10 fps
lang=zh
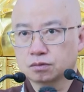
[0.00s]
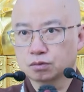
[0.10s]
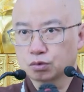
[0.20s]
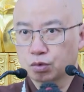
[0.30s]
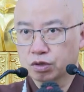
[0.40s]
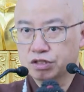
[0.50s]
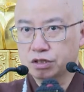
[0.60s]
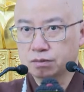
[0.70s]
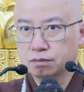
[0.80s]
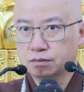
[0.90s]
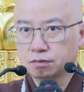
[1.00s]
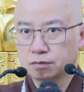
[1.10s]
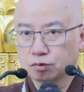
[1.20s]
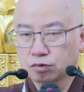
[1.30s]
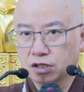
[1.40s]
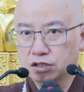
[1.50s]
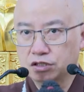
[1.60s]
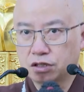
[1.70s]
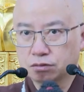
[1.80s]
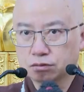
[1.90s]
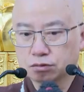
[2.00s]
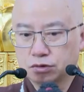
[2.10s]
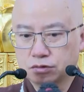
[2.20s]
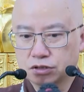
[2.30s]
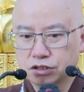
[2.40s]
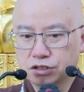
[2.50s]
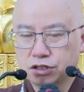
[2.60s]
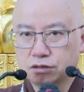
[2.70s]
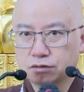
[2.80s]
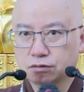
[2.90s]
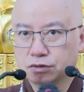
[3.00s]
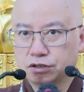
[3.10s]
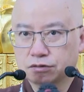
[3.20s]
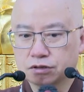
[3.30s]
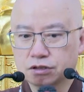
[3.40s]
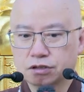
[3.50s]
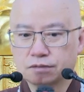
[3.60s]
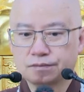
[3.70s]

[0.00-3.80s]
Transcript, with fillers: 无我相，无人相，无众生相，无寿者相。